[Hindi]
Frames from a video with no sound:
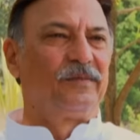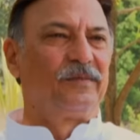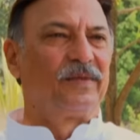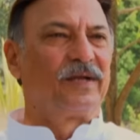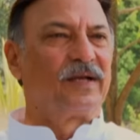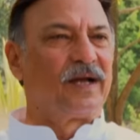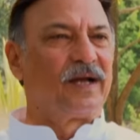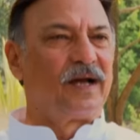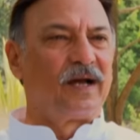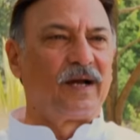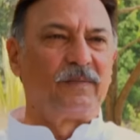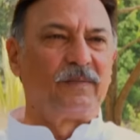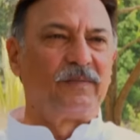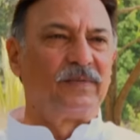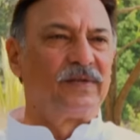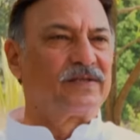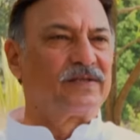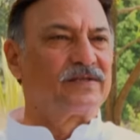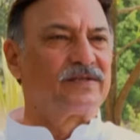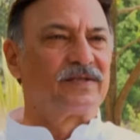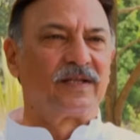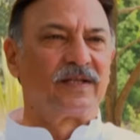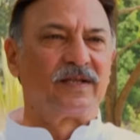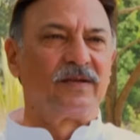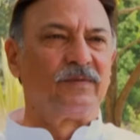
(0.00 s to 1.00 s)
मैं अब
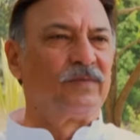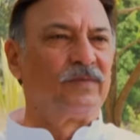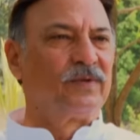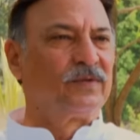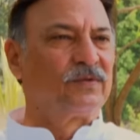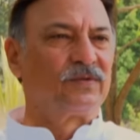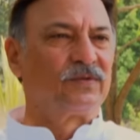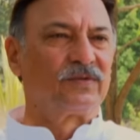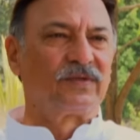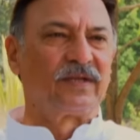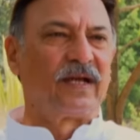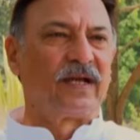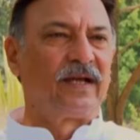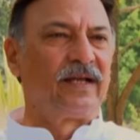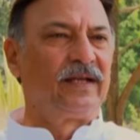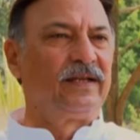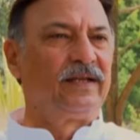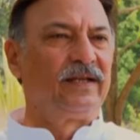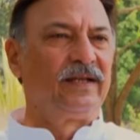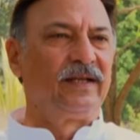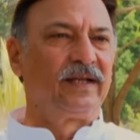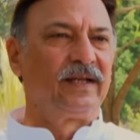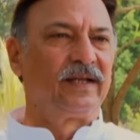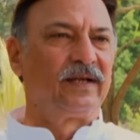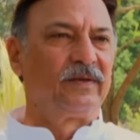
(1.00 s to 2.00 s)
इस जन्म में तो था ही
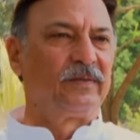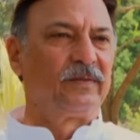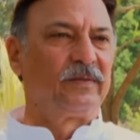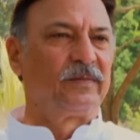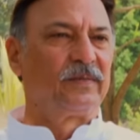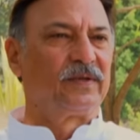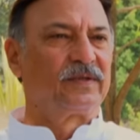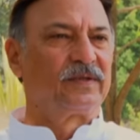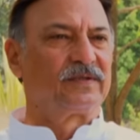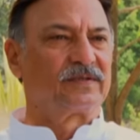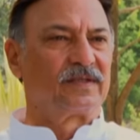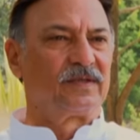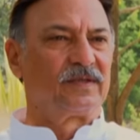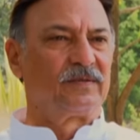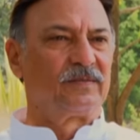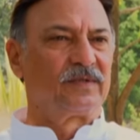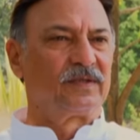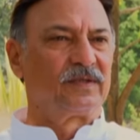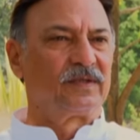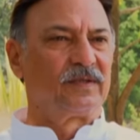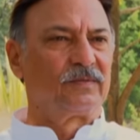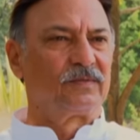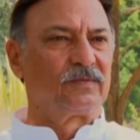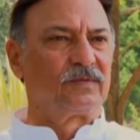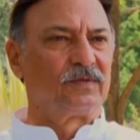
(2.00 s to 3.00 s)
नहीं कभी फिर इसका नहीं,
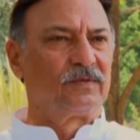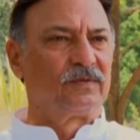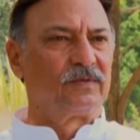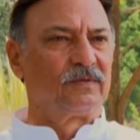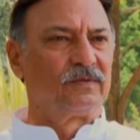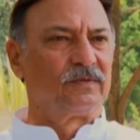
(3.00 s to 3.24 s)
मतलब अभी तो... भी